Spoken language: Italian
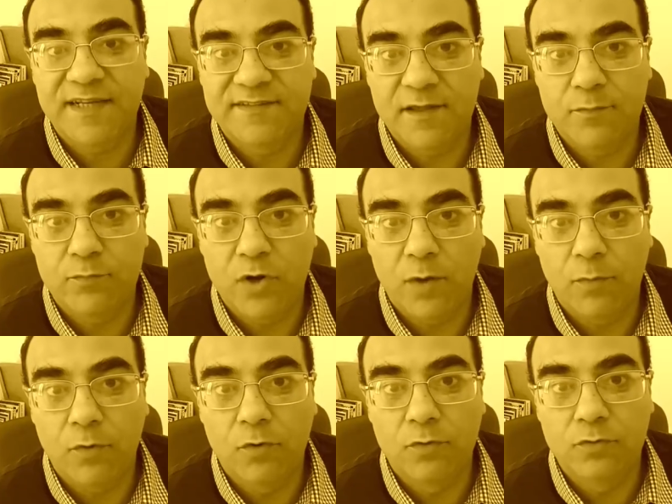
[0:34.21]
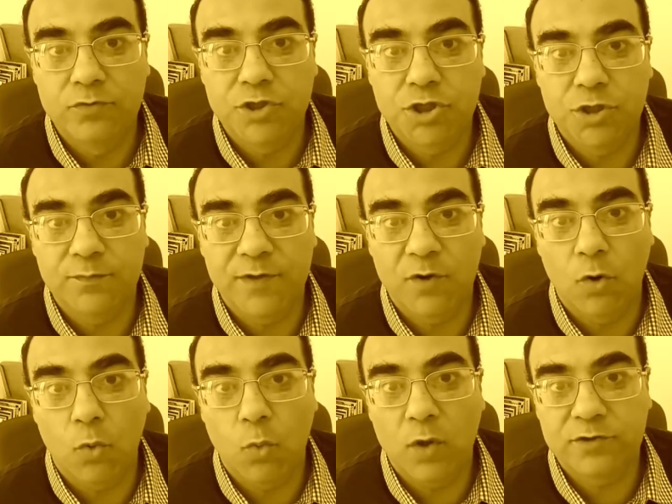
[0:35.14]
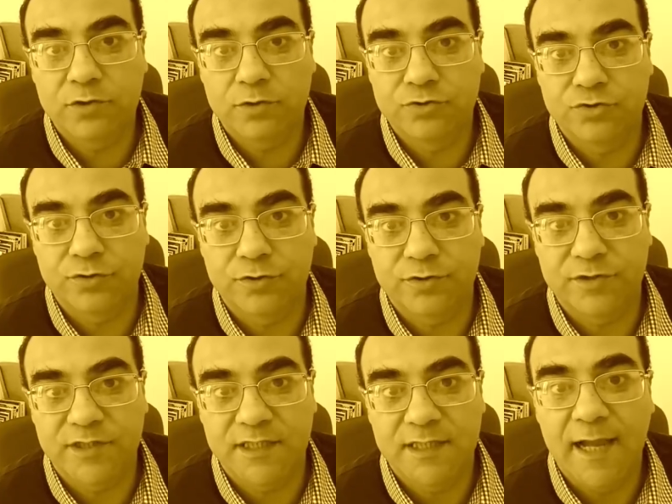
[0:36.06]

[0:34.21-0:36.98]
esempio l'Apollo 11 impiegò 4 giorni